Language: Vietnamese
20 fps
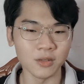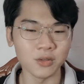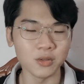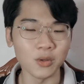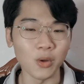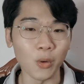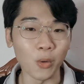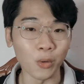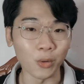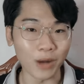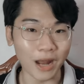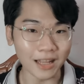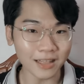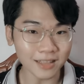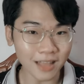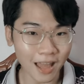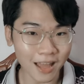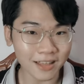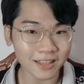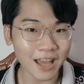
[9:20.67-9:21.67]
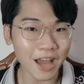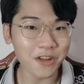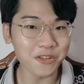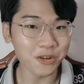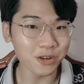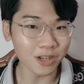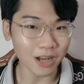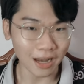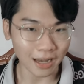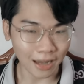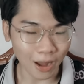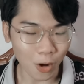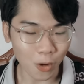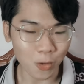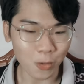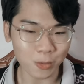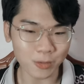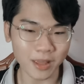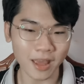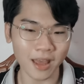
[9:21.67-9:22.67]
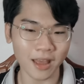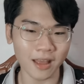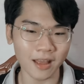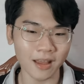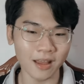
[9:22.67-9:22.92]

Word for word: Dù đã tan ca rất là lâu nha,